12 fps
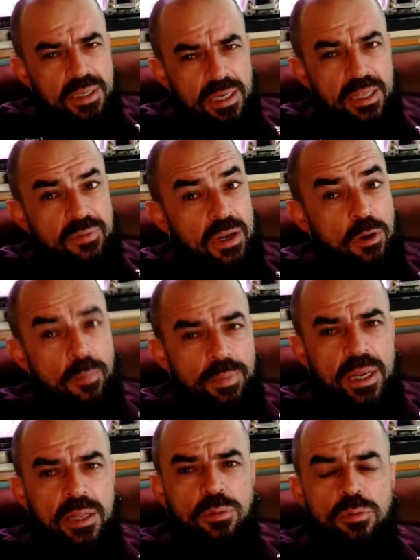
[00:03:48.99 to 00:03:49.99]
e a gente vai
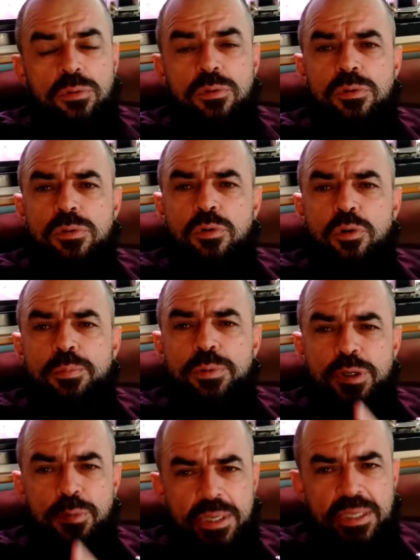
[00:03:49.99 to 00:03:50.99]
acompanhar tudo nos
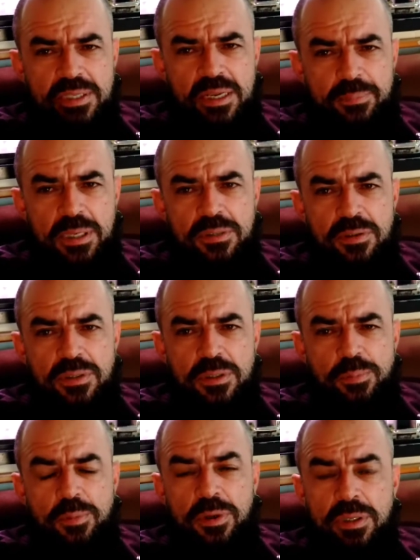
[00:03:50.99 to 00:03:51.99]
grupos de WhatsApp da S2
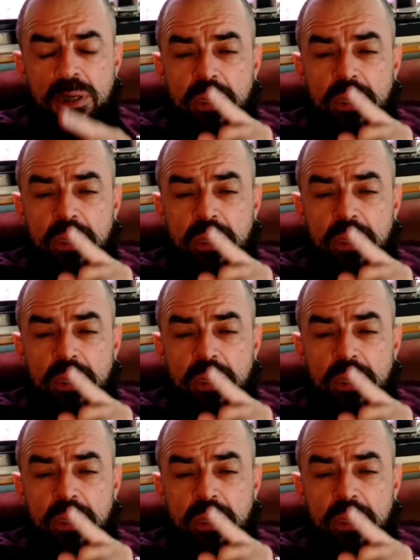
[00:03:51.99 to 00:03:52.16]
Sport.